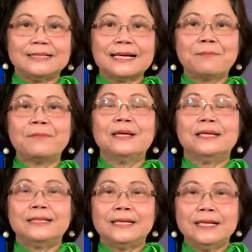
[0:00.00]
50%
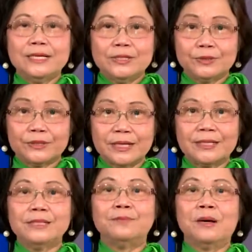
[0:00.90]
trên hồ
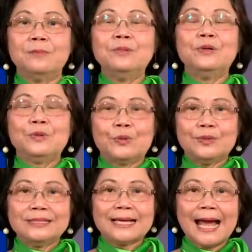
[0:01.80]
sơ hưu bổng
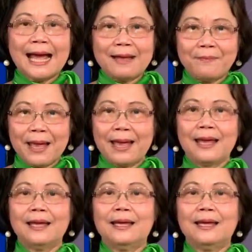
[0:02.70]
của cha hay mẹ.